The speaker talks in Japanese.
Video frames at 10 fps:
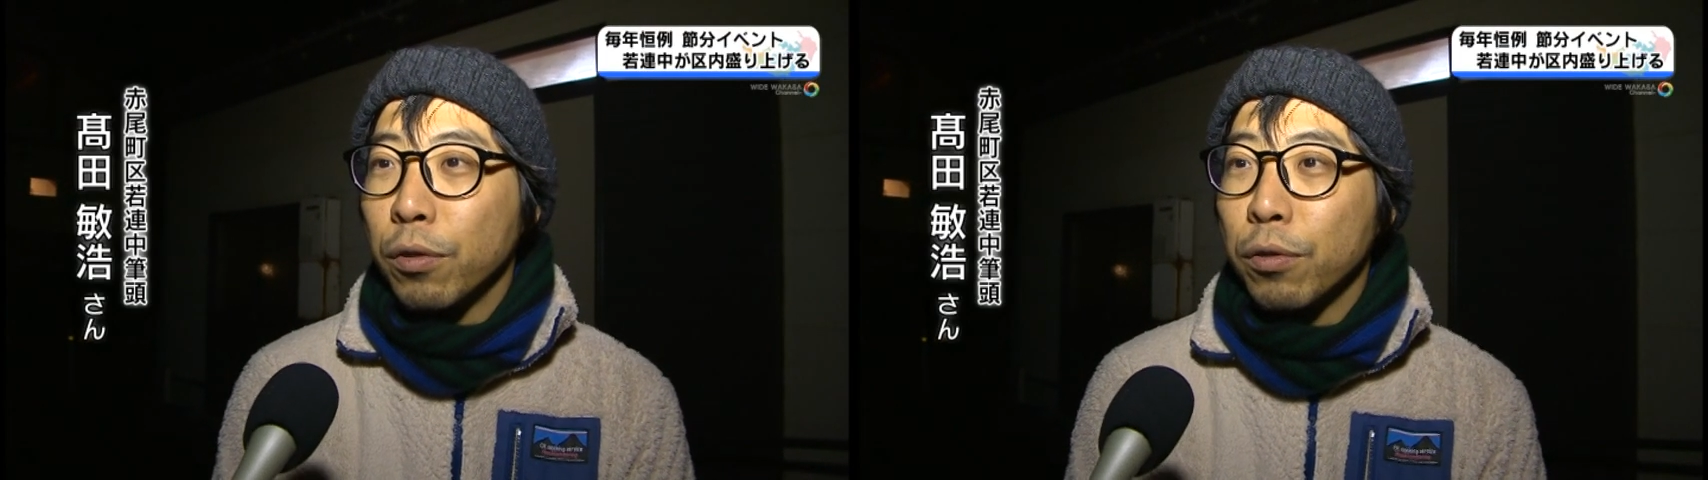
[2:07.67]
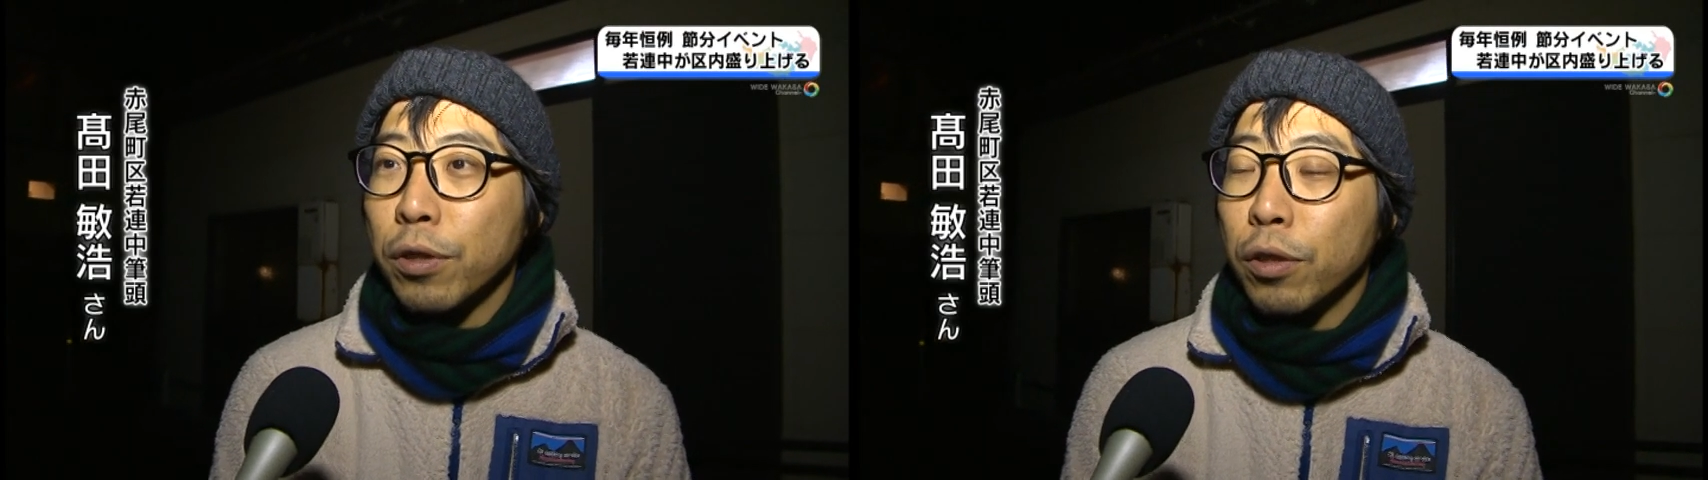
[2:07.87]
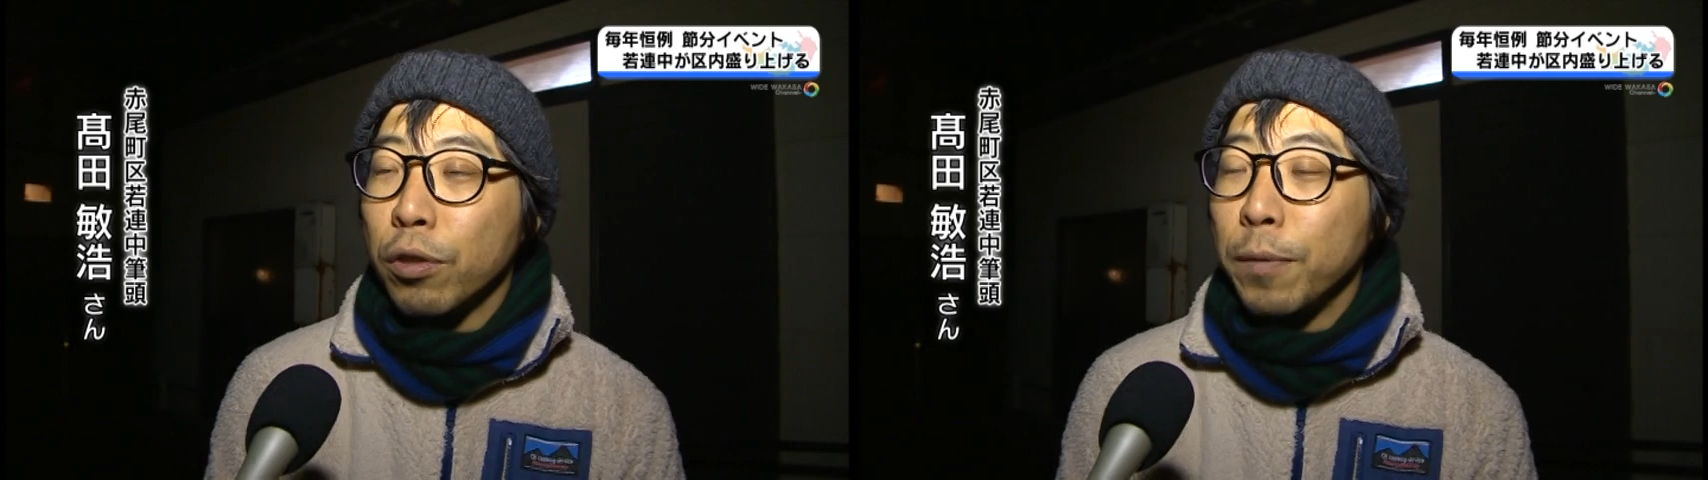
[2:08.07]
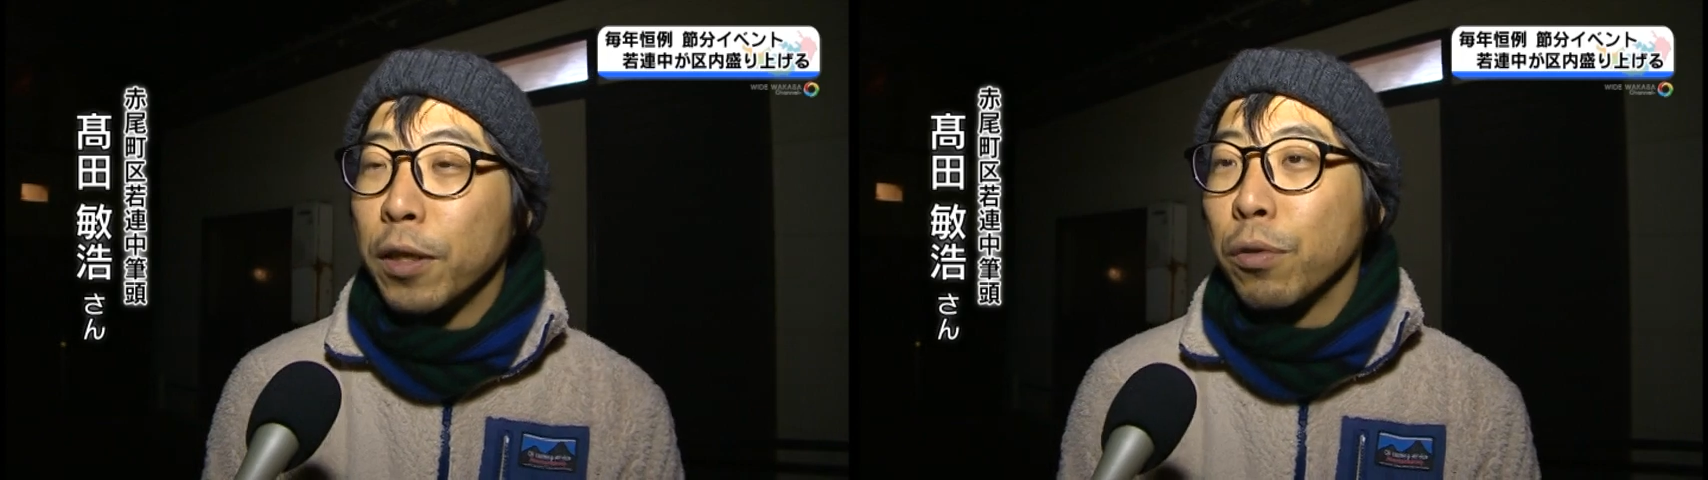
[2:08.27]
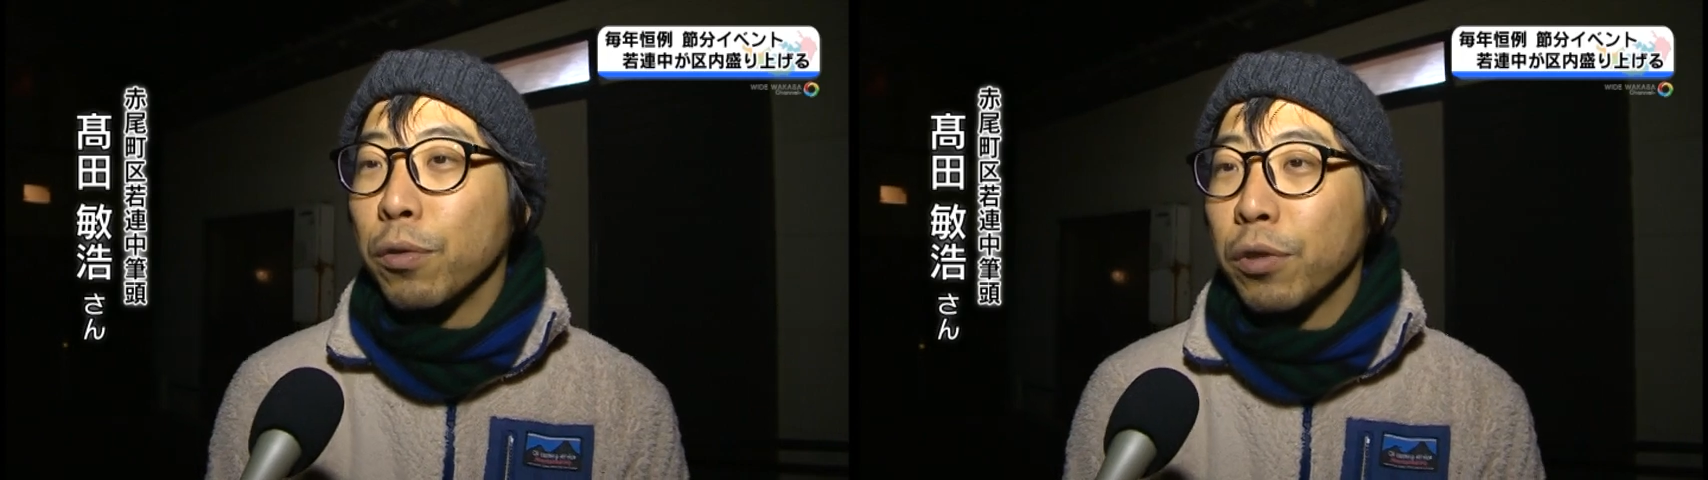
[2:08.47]
一つになる
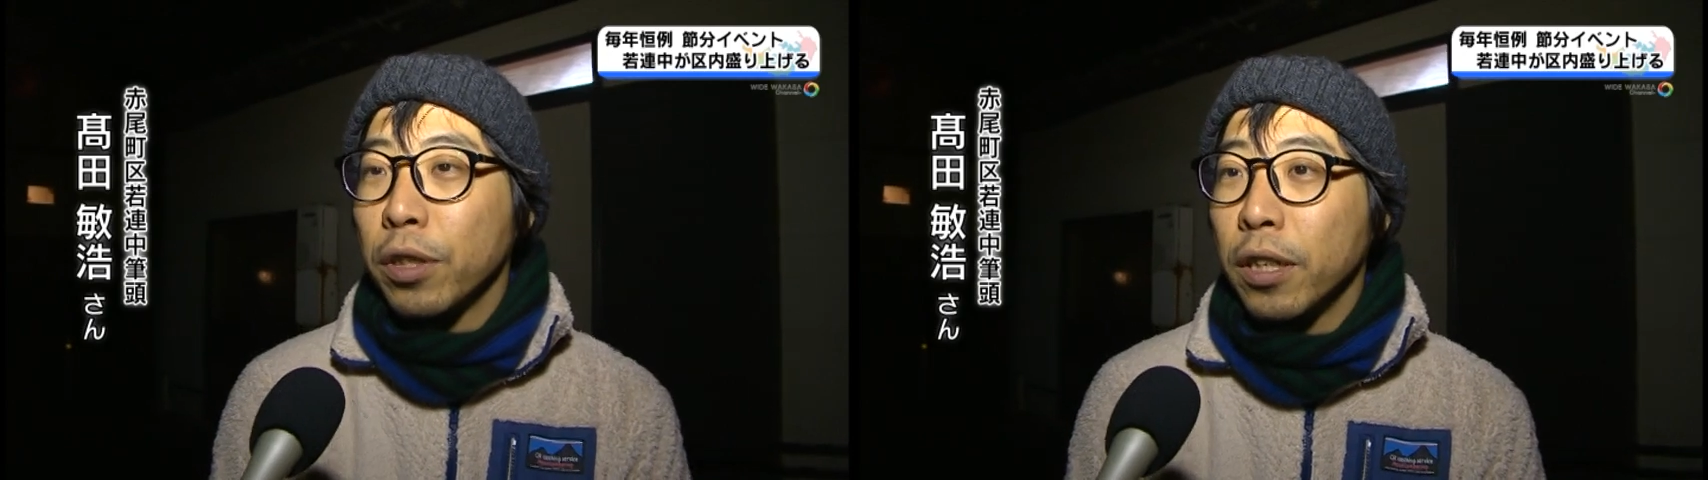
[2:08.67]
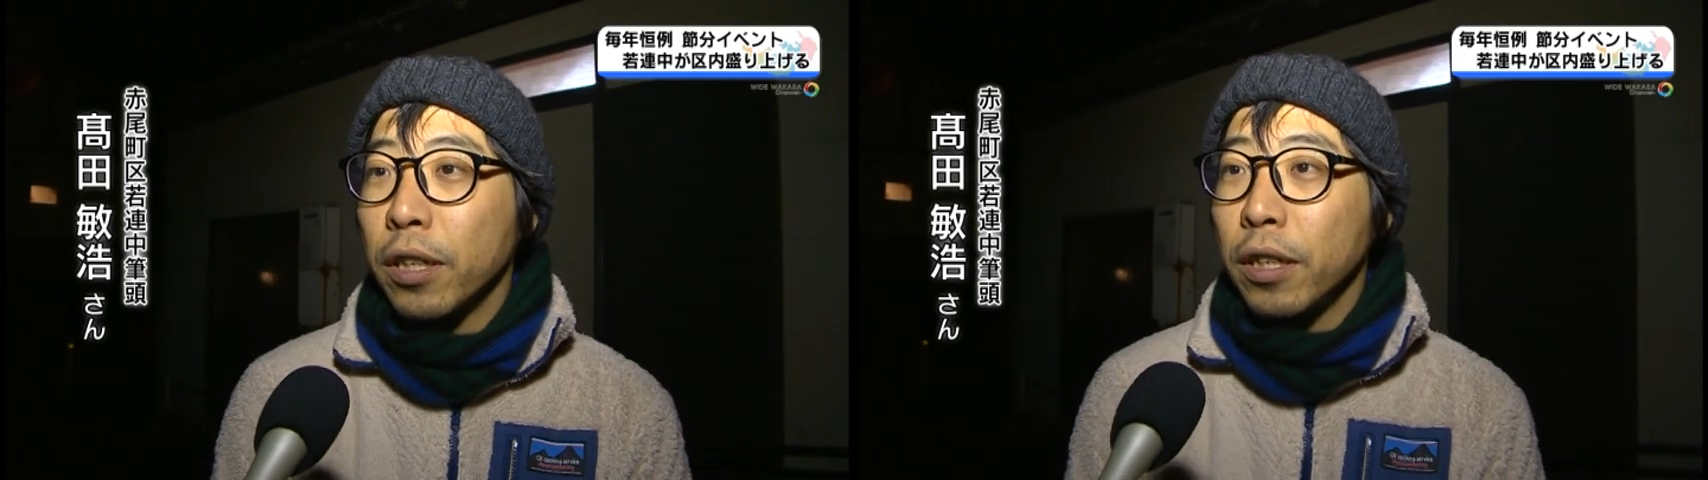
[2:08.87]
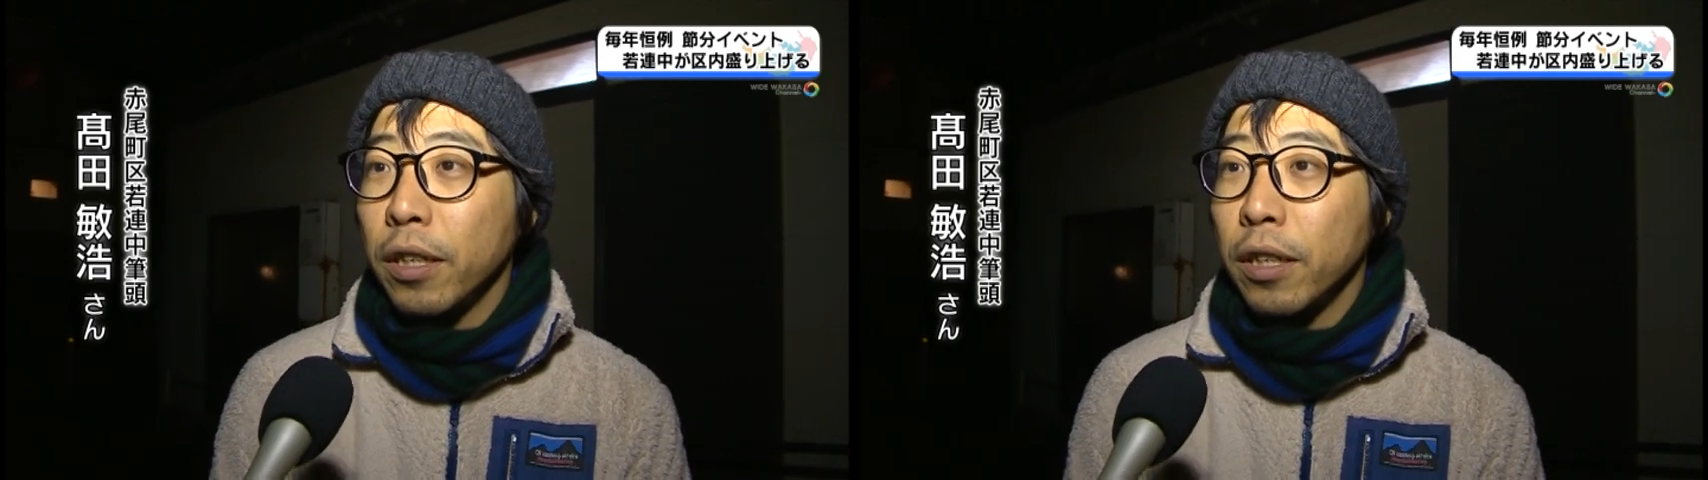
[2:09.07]
イベントとして、